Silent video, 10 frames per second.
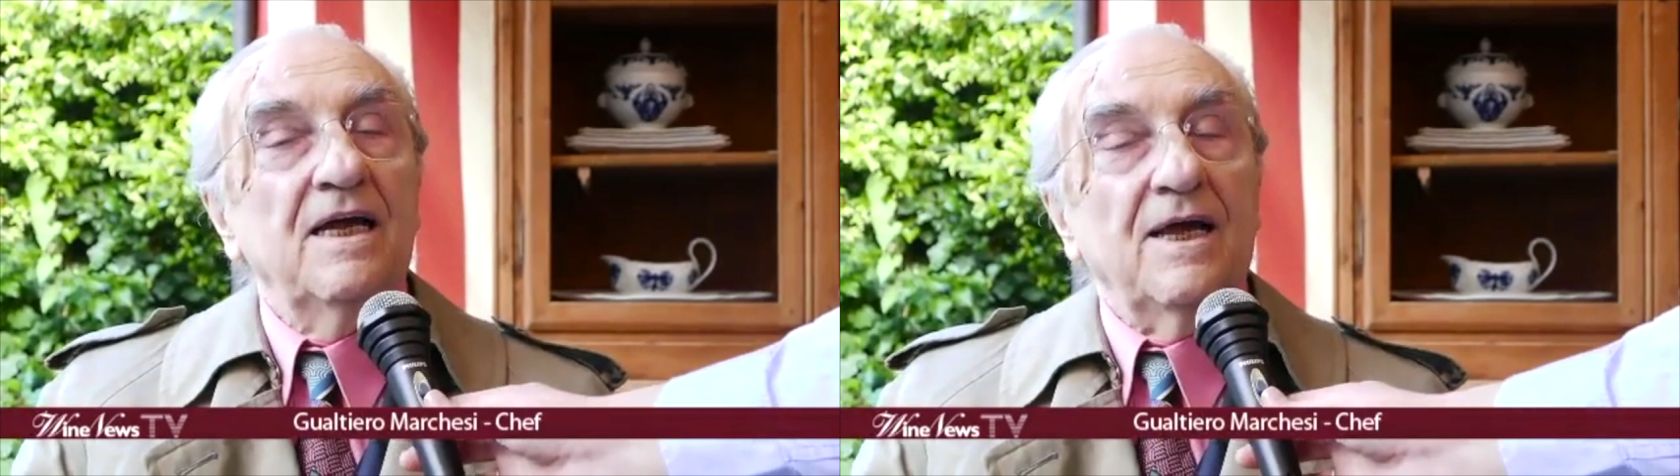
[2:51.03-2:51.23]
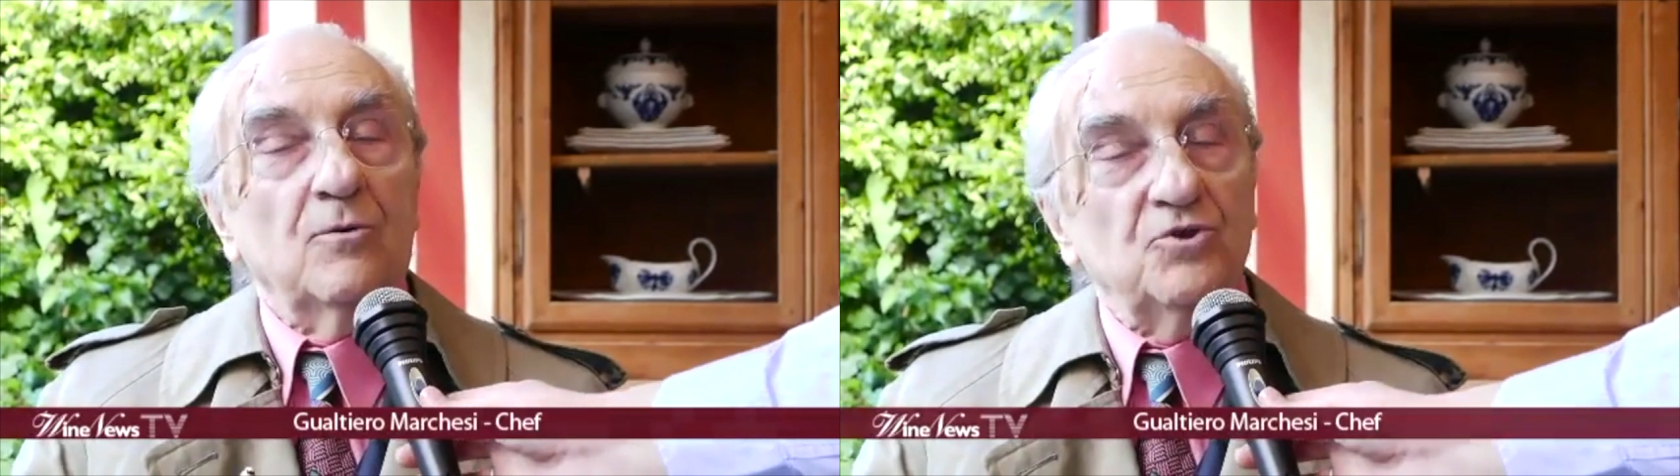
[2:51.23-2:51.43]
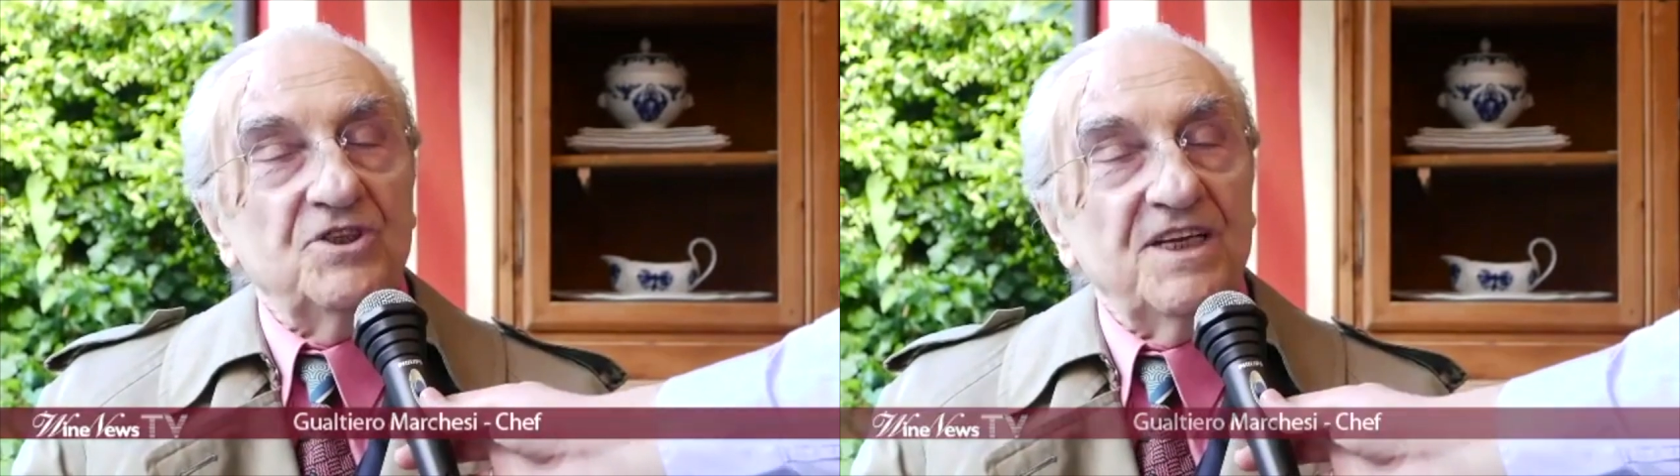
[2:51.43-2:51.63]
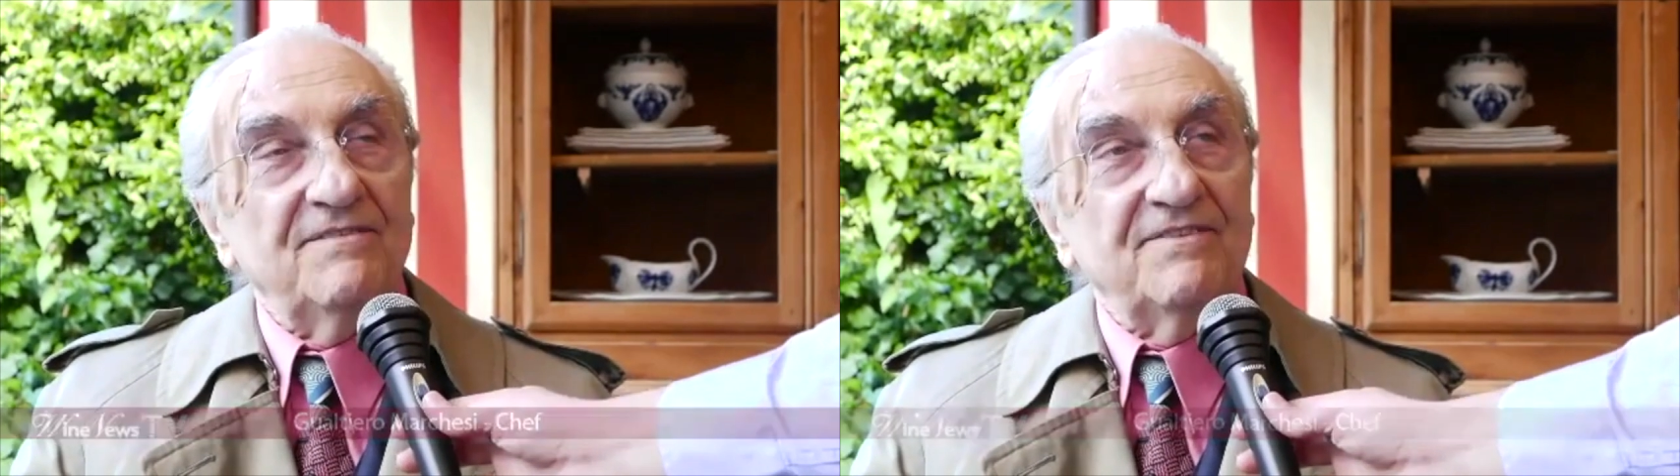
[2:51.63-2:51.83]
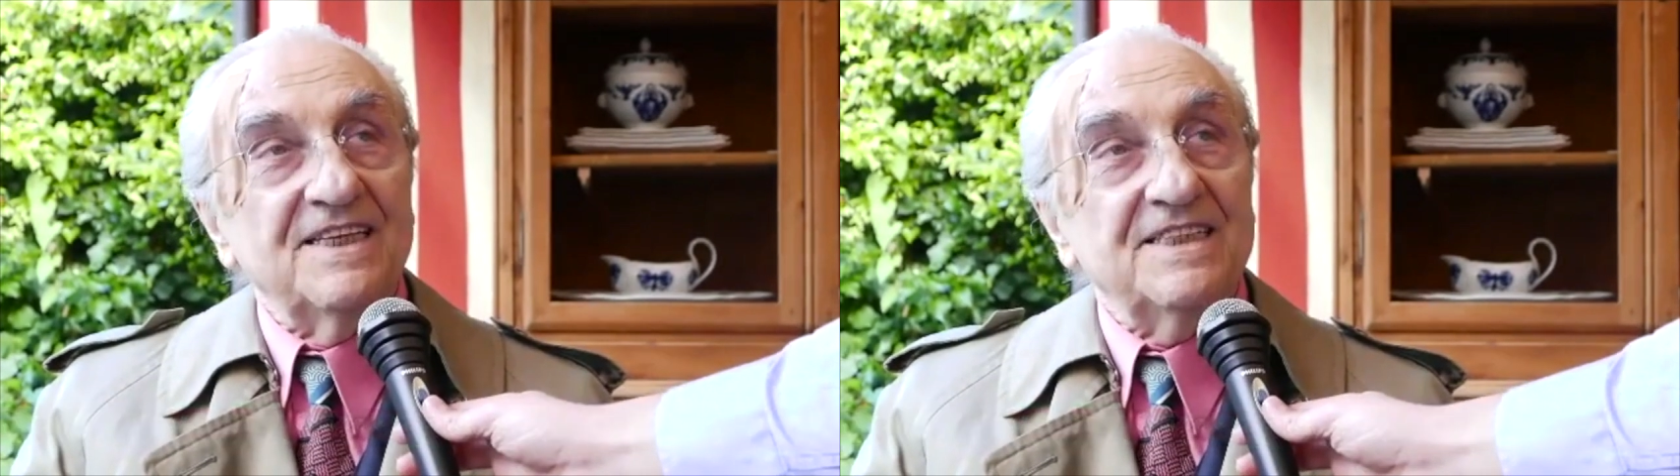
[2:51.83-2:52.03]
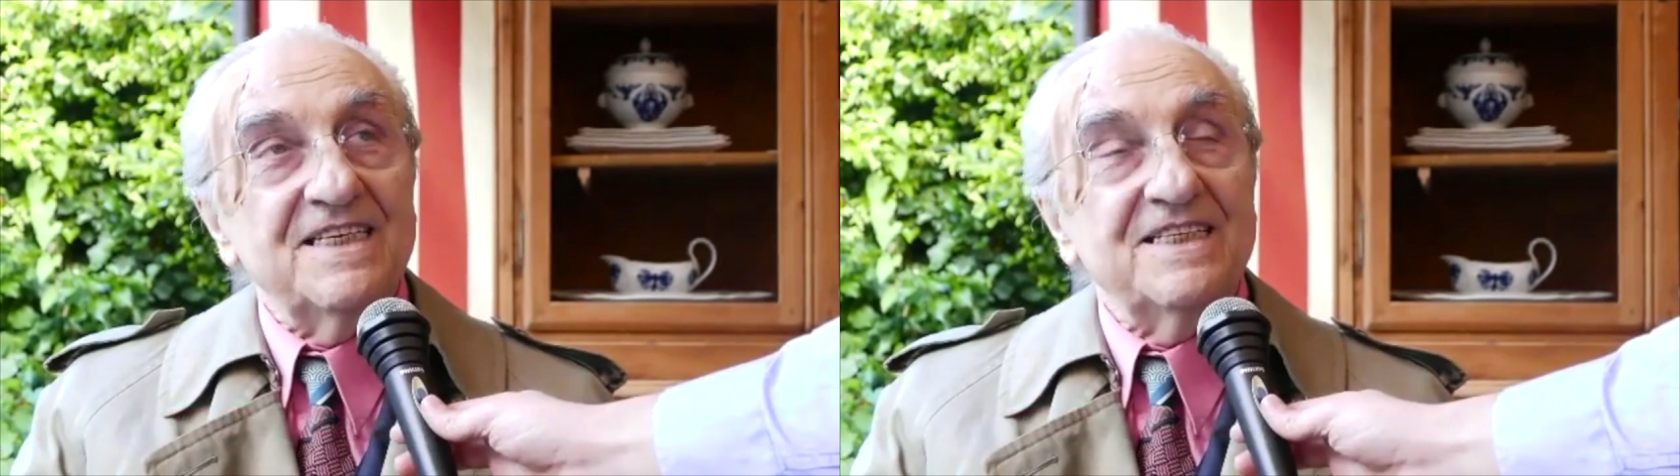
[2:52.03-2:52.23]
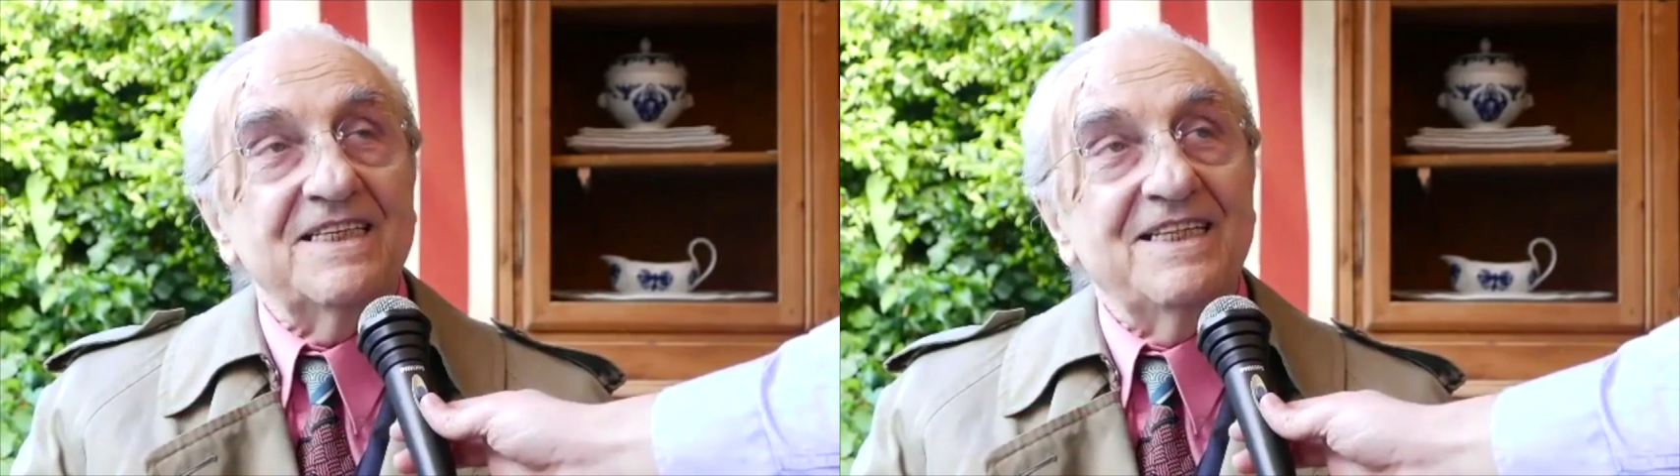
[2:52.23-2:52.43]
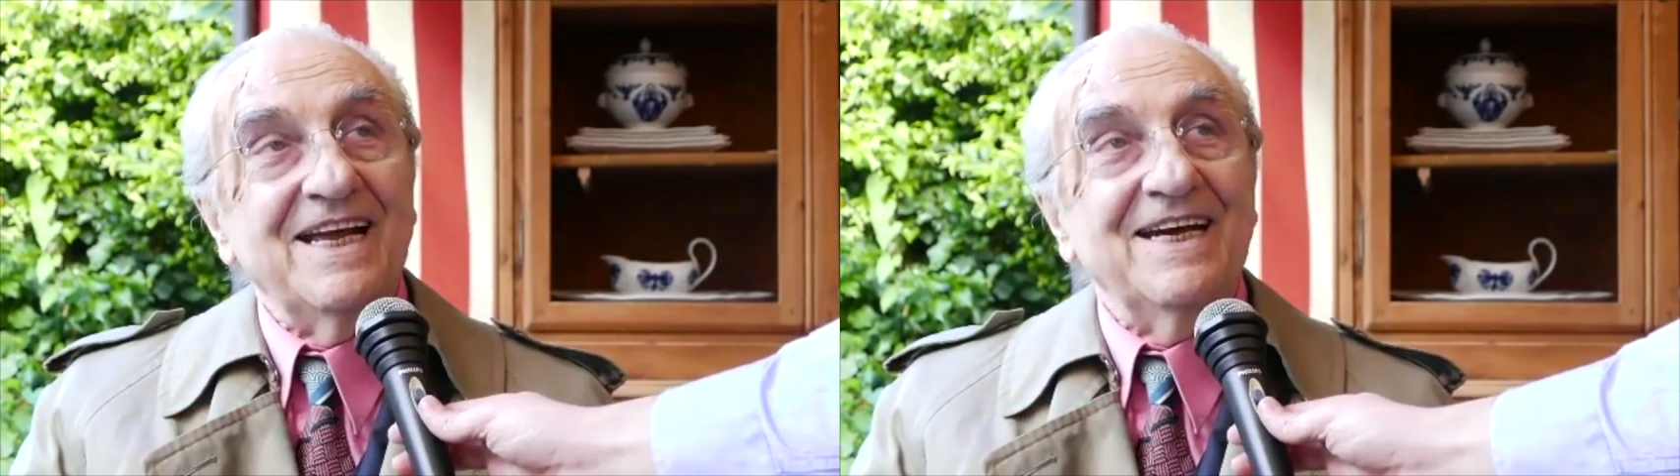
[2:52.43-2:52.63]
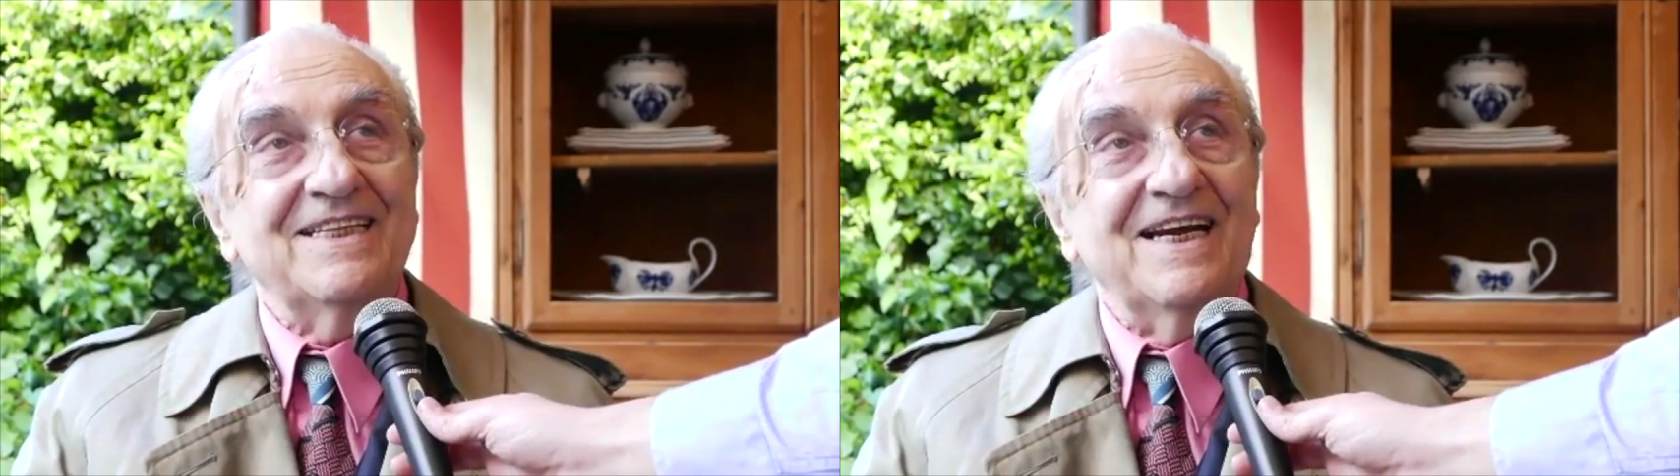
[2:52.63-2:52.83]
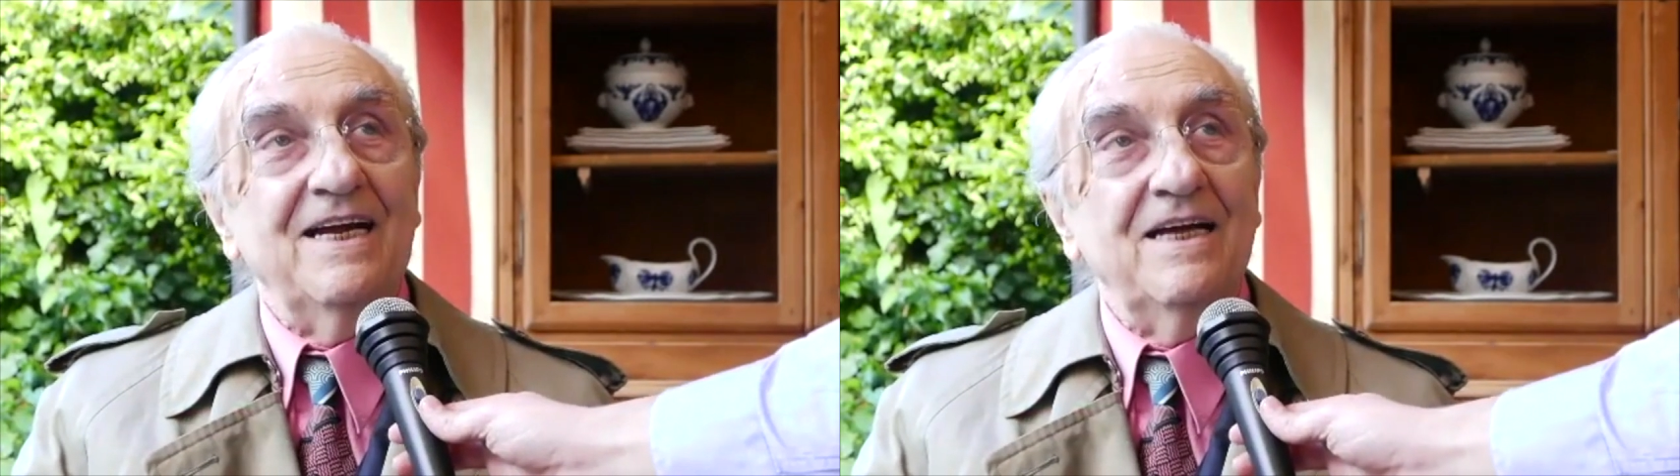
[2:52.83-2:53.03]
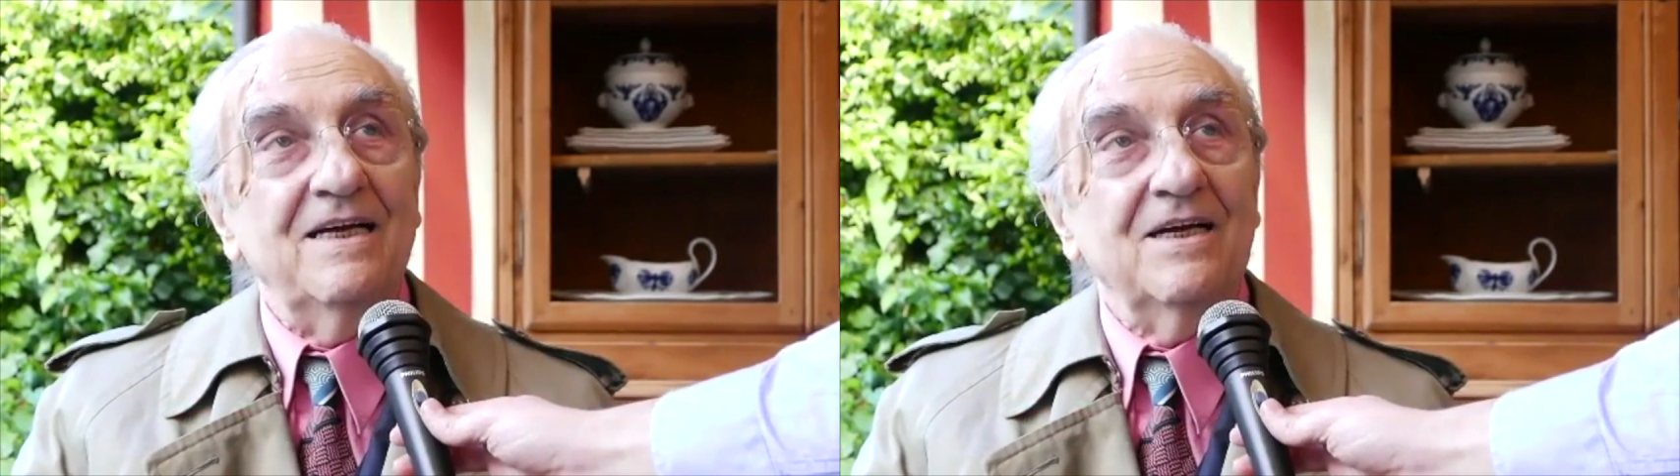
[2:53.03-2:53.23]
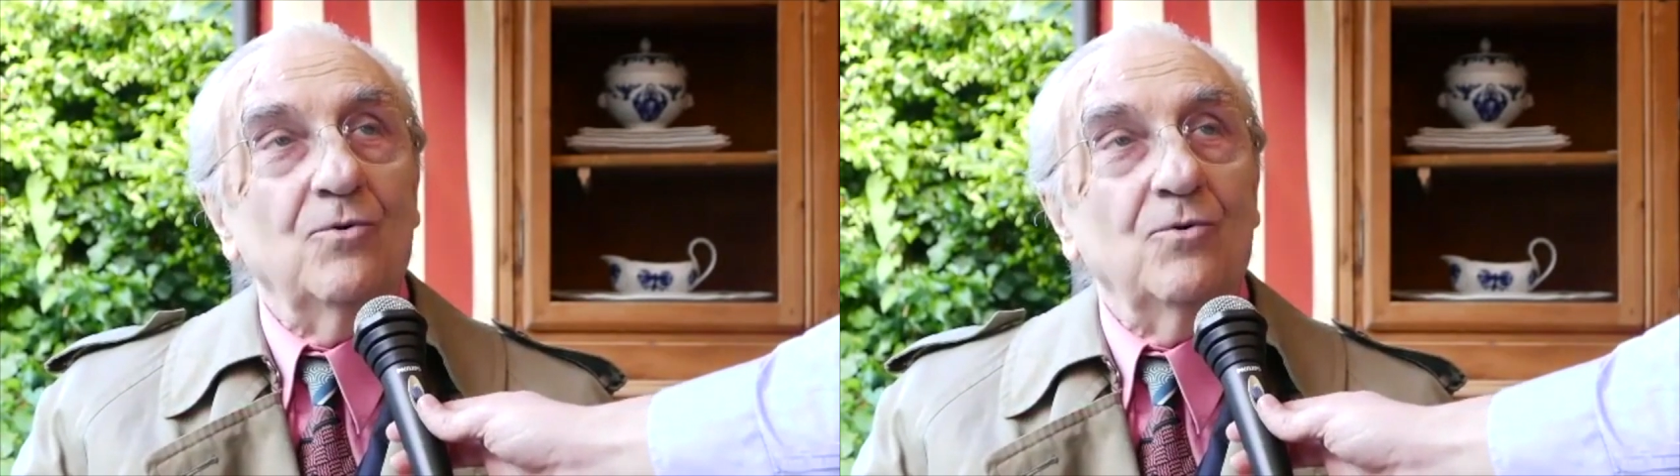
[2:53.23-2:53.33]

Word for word: la cucina francese decadrà